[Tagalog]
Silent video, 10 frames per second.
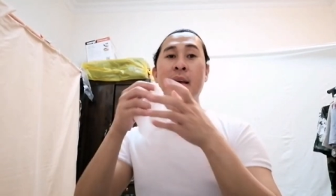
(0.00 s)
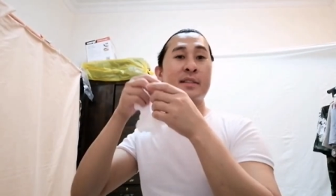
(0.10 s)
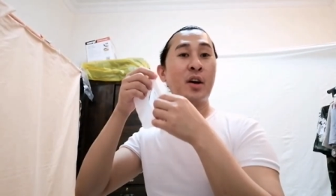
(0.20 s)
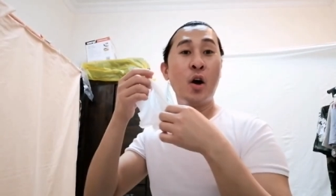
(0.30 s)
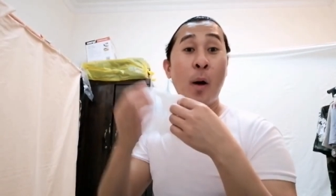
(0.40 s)

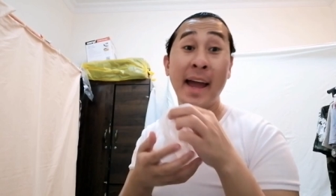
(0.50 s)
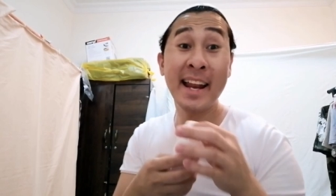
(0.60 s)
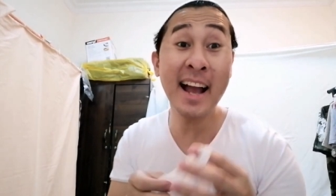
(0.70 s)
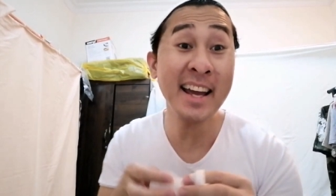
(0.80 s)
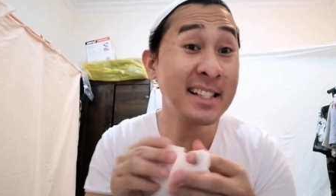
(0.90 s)
So,
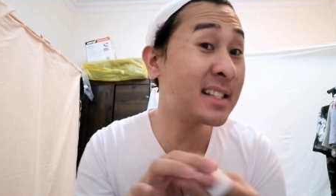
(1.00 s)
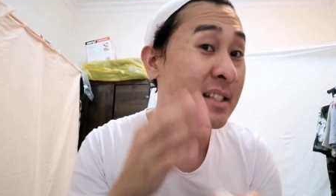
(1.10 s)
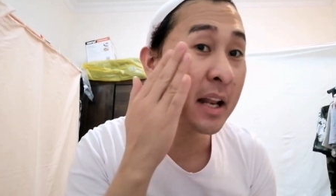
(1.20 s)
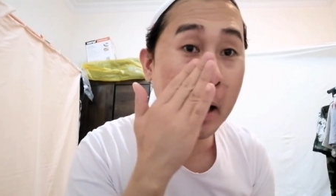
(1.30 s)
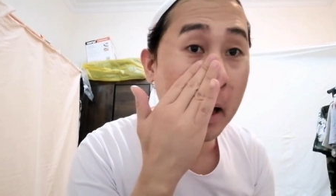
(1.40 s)
ayan na guys.
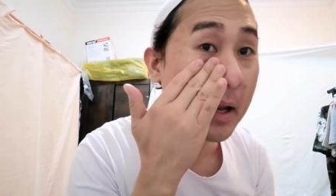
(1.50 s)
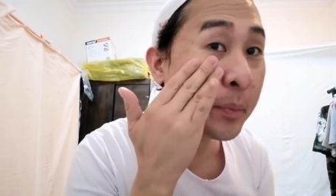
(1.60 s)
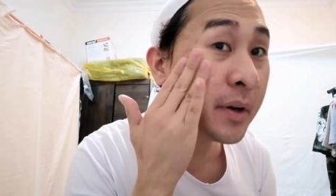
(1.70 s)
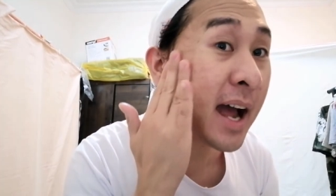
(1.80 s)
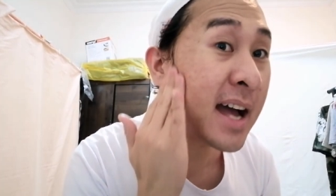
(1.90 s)
Tinanggal na
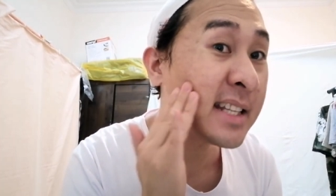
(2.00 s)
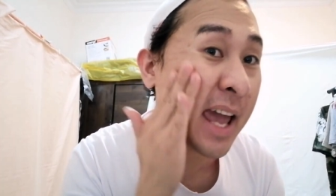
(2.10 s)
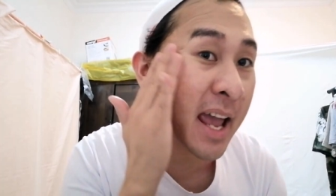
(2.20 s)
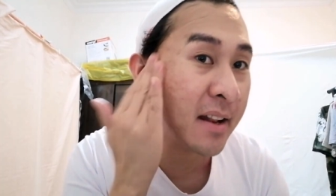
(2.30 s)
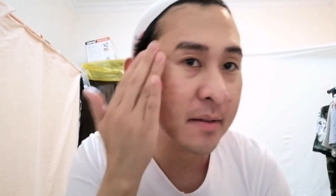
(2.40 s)
po
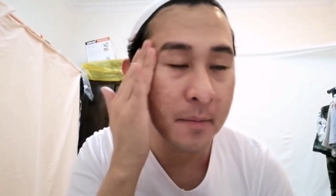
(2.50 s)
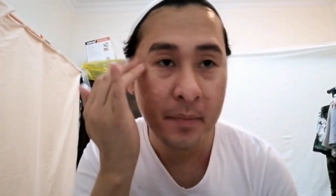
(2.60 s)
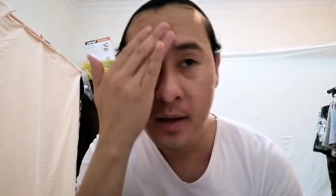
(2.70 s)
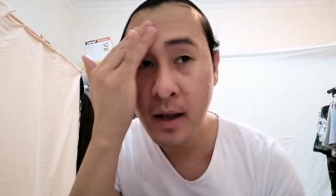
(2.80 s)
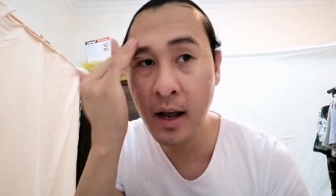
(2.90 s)
natin
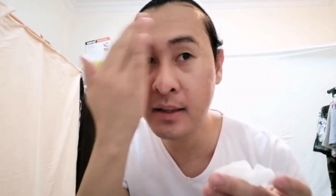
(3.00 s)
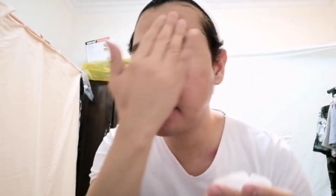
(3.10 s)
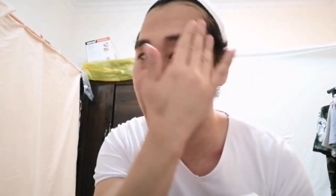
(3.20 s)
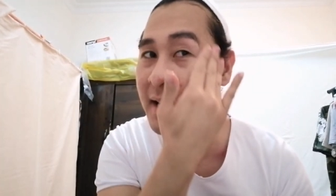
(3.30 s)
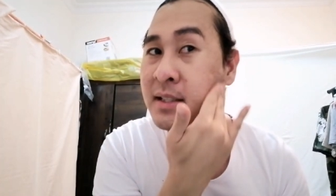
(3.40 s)
ang ating
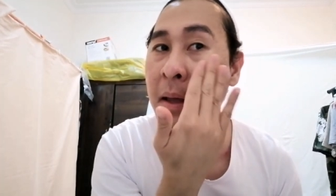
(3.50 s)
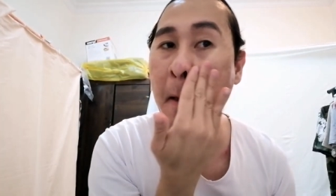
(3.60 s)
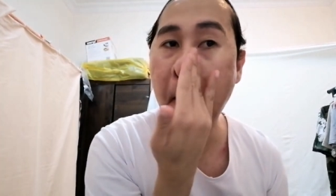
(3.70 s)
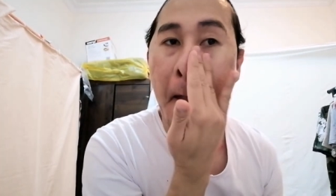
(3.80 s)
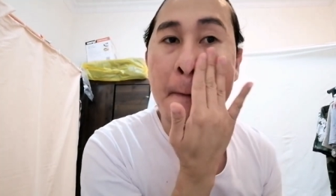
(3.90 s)
mask.
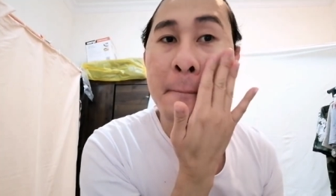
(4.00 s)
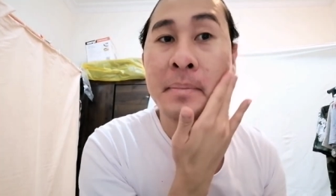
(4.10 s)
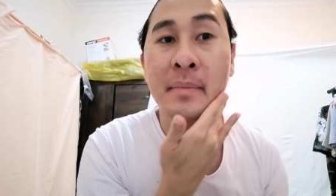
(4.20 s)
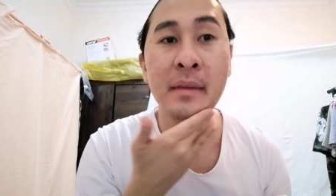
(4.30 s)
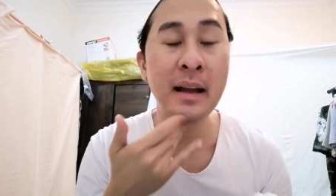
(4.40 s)

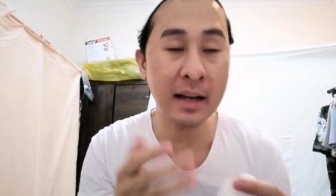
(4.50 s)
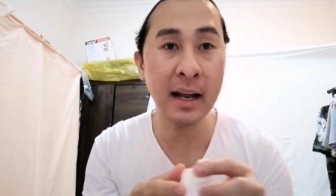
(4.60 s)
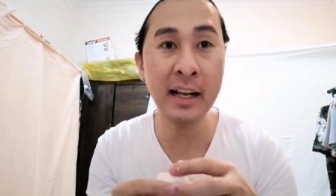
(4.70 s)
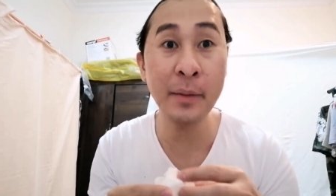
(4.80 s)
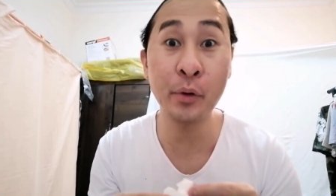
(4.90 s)
Ang
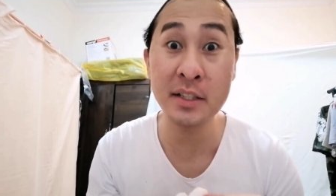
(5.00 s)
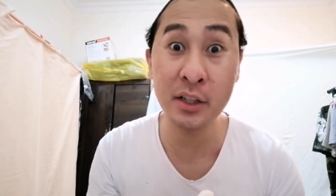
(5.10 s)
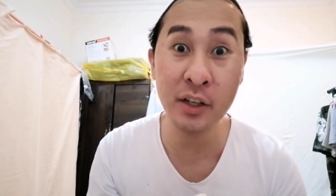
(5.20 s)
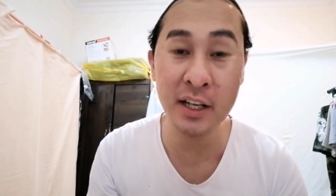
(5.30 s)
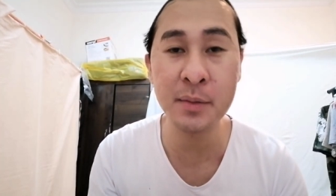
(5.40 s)
nakalagay po kasi
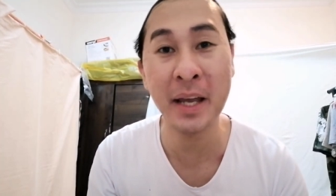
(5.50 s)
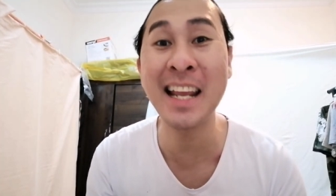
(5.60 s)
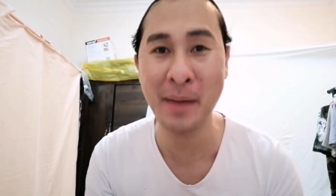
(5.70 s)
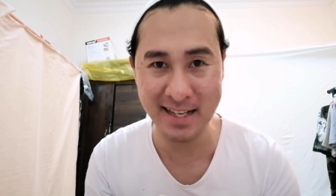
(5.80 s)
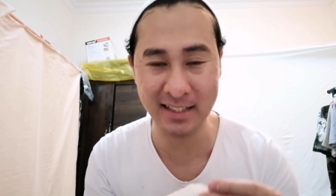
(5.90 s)
doon is
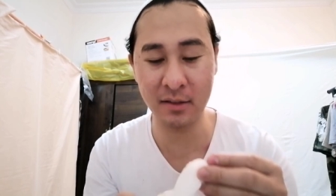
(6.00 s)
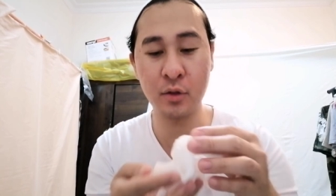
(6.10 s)
peeling mask.